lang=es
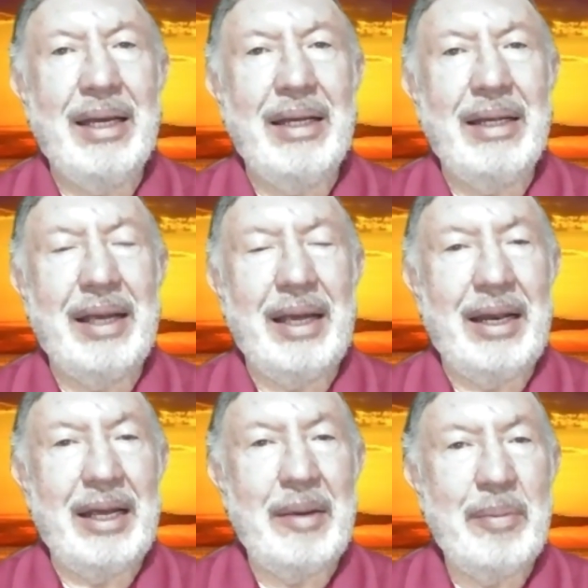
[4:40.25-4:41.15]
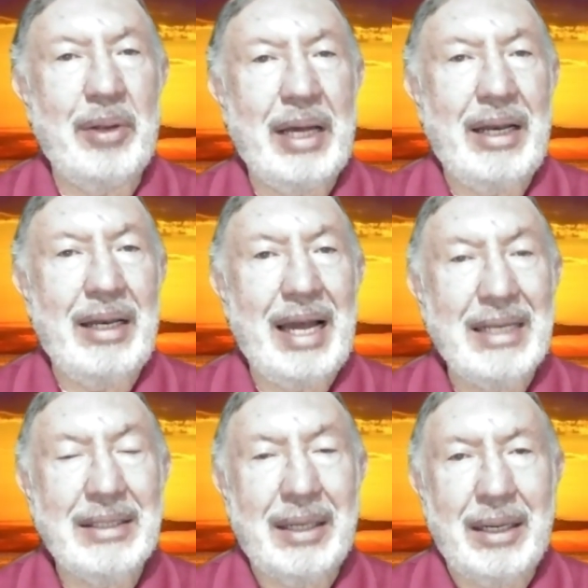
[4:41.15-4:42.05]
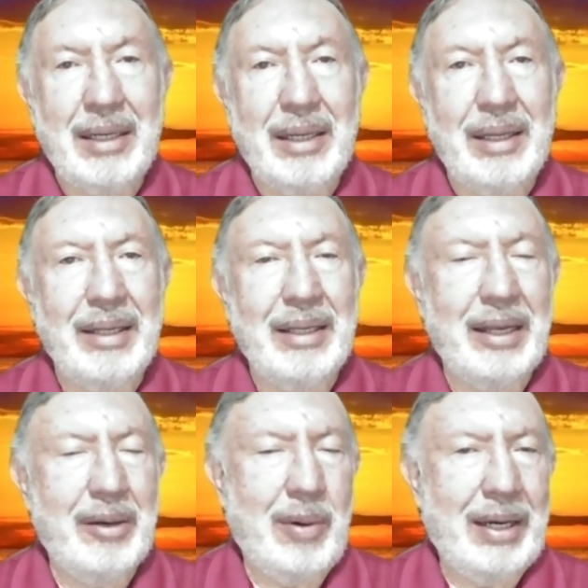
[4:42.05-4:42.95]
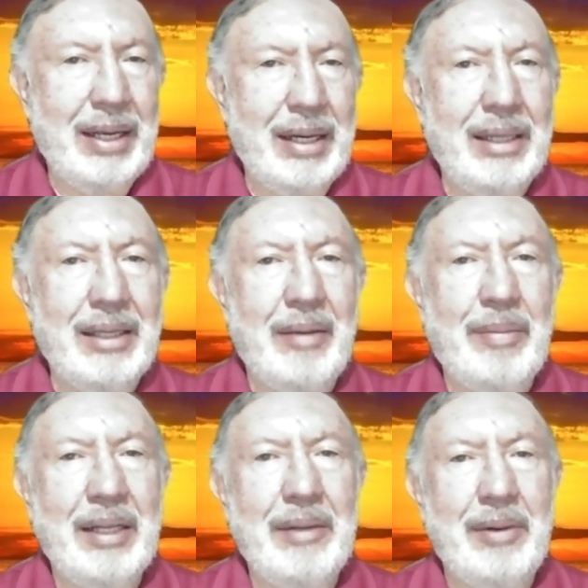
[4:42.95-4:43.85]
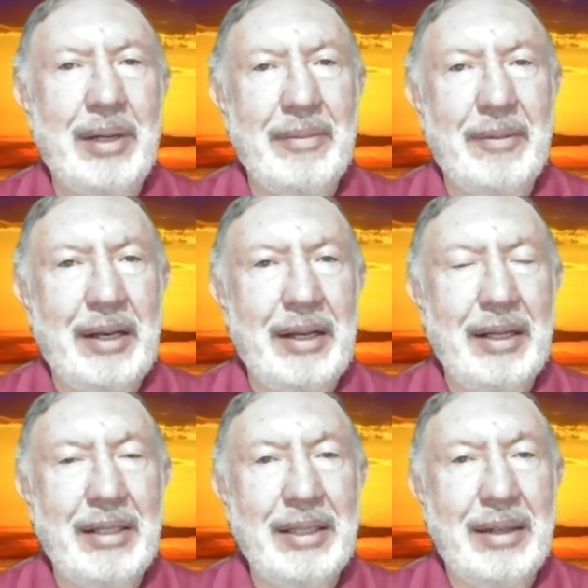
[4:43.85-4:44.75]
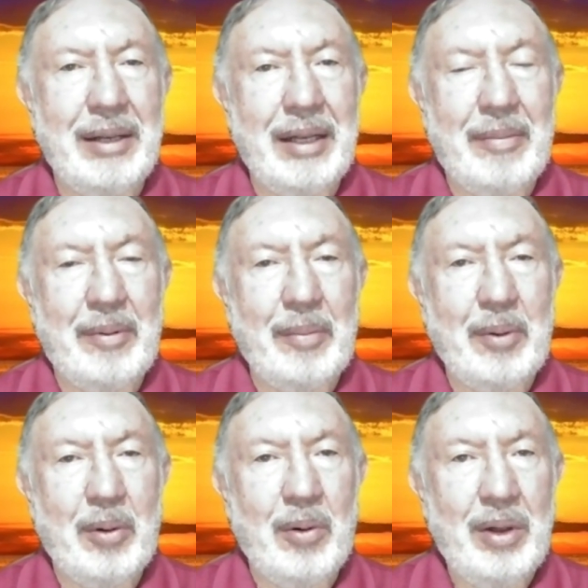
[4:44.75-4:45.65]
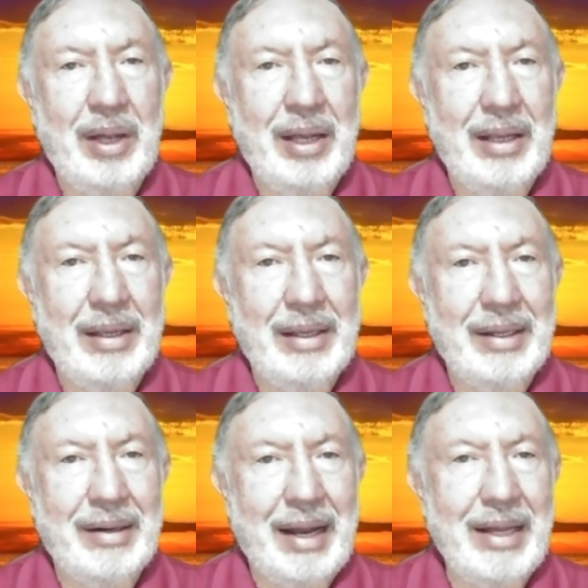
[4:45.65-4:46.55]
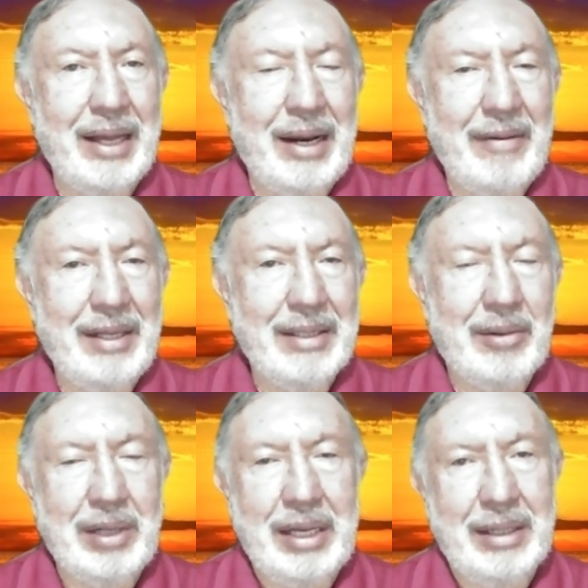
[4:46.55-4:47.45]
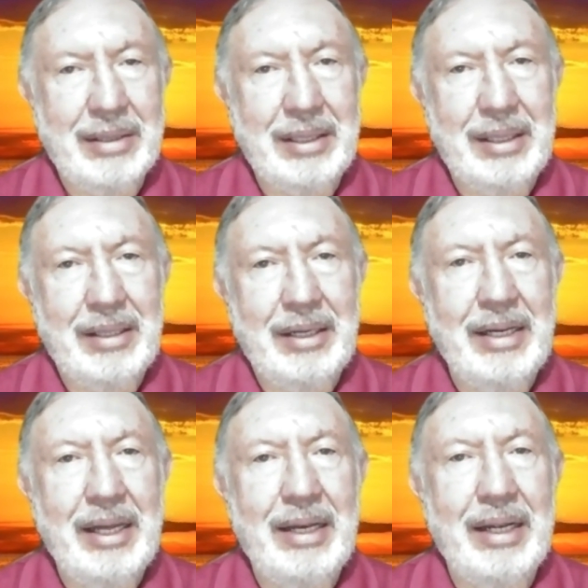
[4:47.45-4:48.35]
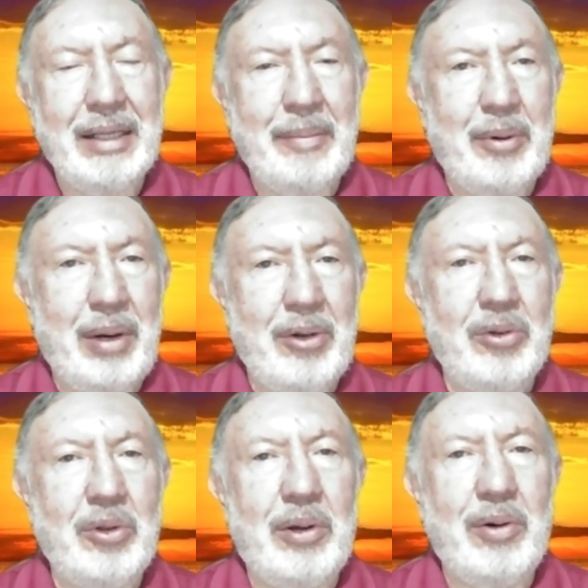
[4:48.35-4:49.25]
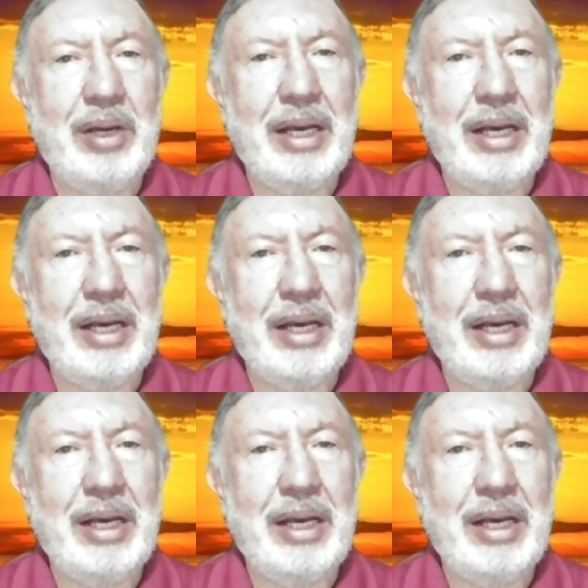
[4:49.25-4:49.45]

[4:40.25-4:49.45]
eh, el equipo de Al Nasr eh, tiene cualquier cantidad de plata, aunque viene desde el propio eh, rey de Arabia Saudí, así en línea directa, por algo tuvieron